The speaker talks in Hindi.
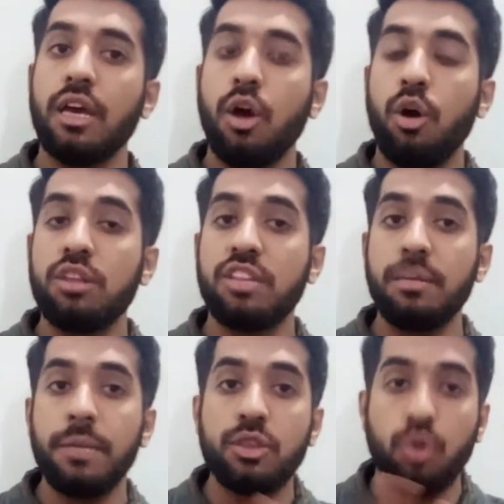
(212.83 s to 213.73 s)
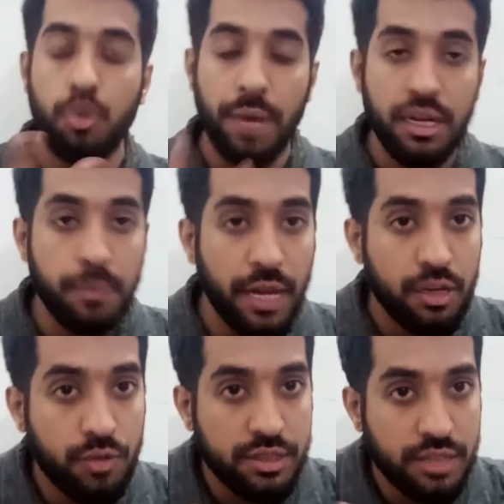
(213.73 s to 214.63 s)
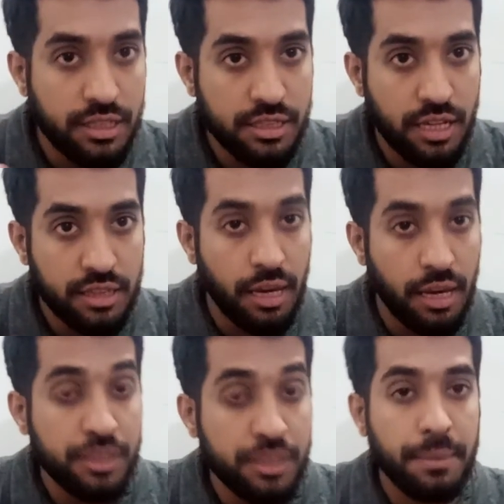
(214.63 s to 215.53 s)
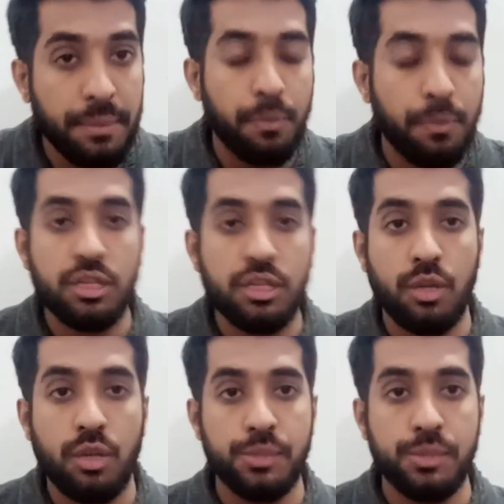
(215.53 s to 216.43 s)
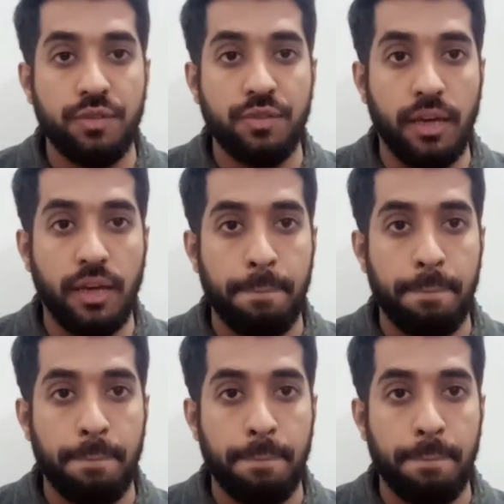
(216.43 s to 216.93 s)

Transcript: और दिन में दो बार बाय रिक्वेस्टें नज़र आती हैं हमेशा मैंने बहुत ज़्यादा ऑब्जर्व किया है